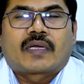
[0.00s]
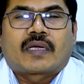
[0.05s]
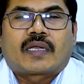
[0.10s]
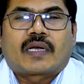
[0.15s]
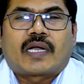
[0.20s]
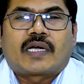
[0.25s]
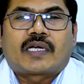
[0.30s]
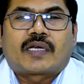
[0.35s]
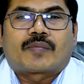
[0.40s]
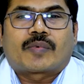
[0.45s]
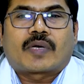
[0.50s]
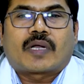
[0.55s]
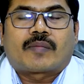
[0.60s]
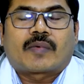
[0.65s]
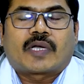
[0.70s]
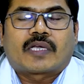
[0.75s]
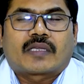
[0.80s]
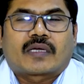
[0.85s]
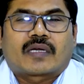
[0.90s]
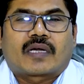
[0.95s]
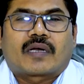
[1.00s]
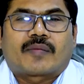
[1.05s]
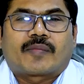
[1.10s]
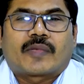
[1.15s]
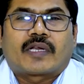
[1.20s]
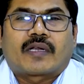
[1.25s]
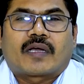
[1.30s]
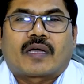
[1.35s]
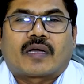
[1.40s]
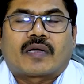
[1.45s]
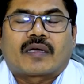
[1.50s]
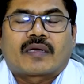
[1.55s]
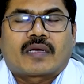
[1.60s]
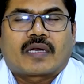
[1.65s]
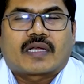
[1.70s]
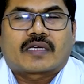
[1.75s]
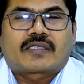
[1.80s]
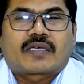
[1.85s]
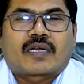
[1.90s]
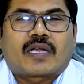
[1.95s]
ఇలాంటి ప్రమాదకరమైన
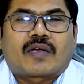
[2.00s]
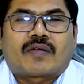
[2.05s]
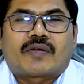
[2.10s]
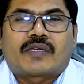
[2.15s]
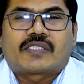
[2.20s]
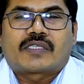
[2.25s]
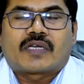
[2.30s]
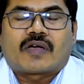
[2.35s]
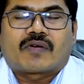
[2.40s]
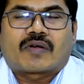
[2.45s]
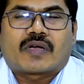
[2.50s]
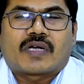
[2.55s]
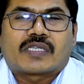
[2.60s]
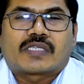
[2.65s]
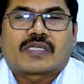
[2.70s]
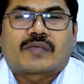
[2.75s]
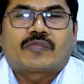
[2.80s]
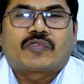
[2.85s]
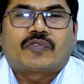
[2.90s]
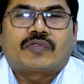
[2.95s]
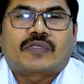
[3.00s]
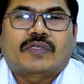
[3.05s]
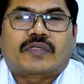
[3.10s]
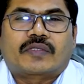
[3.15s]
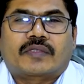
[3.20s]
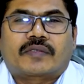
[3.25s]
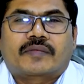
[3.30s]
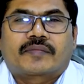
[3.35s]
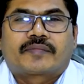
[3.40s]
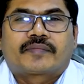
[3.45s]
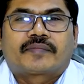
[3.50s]
లక్షణాలు వచ్చే అవకాశము ఉంటుంది